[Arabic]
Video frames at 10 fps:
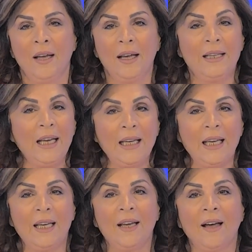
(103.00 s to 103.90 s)

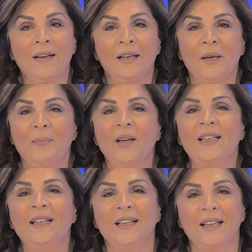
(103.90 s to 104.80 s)
نحكي عن
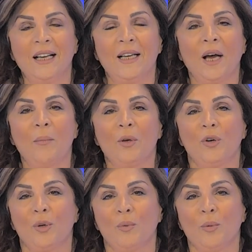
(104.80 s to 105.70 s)
اللبنانية اللي عم
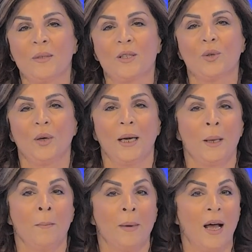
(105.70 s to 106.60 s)
يهربوا من
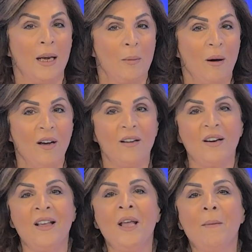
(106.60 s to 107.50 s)
ظلم
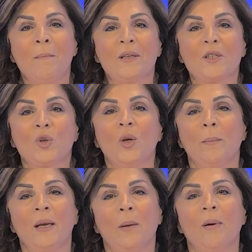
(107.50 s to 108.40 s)
البحر من
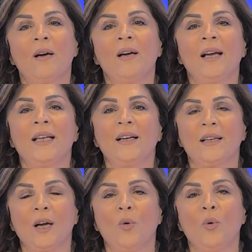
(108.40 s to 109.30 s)
ظلم البر
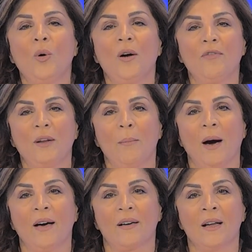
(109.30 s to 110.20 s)
ليغرقوا في
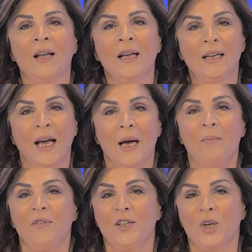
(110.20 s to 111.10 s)
البحر نعم
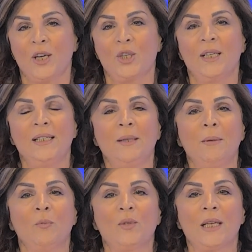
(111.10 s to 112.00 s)
فاجعة
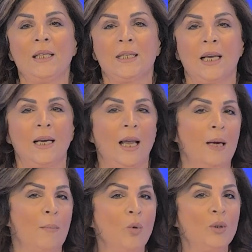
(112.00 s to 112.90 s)
جديدة بمسلسل
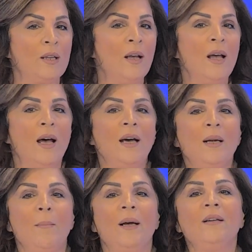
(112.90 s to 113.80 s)
الموت
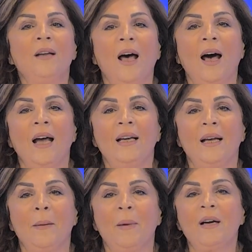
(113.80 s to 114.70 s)
هربا
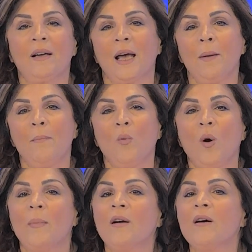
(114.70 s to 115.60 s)
على مركب
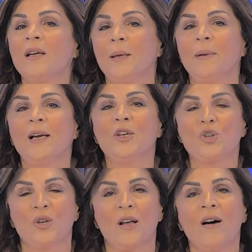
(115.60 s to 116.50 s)
ومراكب
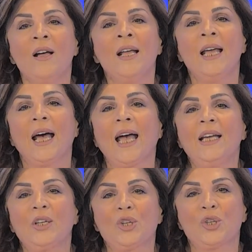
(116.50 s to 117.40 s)
الهجرة
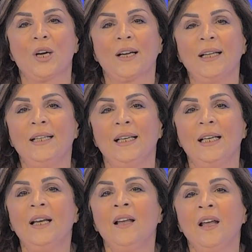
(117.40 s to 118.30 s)
غير
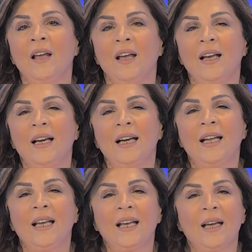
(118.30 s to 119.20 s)
الشرعية
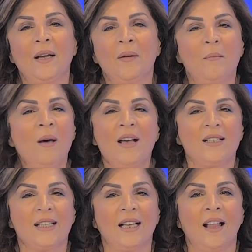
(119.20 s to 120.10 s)
اللي ما
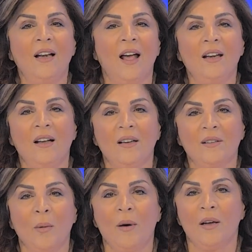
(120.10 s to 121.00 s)
هزت لهلا
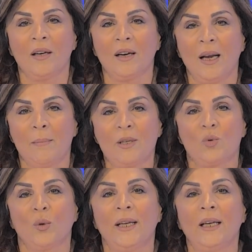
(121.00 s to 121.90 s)
ضمائر
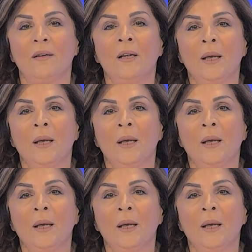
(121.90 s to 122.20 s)
المسؤولين